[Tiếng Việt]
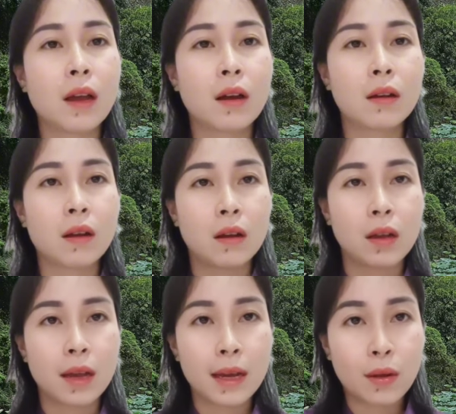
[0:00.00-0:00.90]
họ này nọ
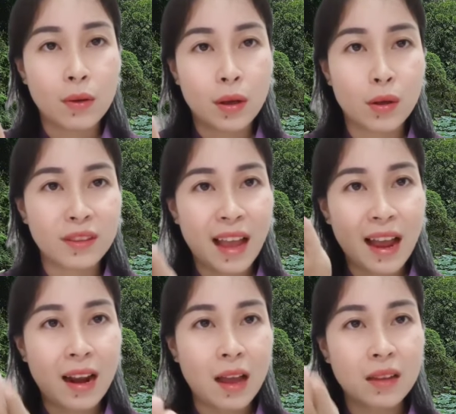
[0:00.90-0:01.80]
thì cái nội lực họ
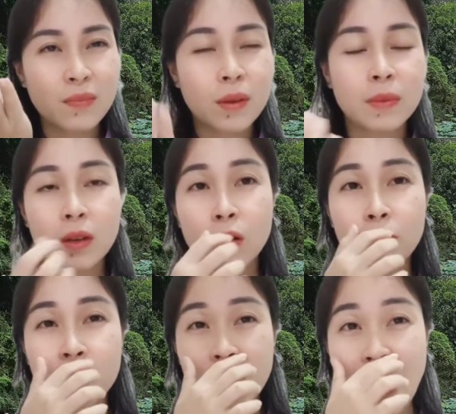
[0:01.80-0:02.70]
tăng lên giống như mình coi
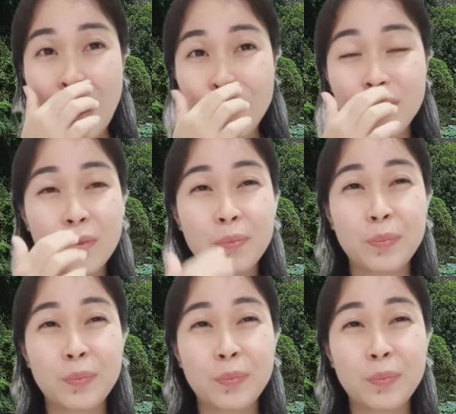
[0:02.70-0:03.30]
phim tàu vậy đó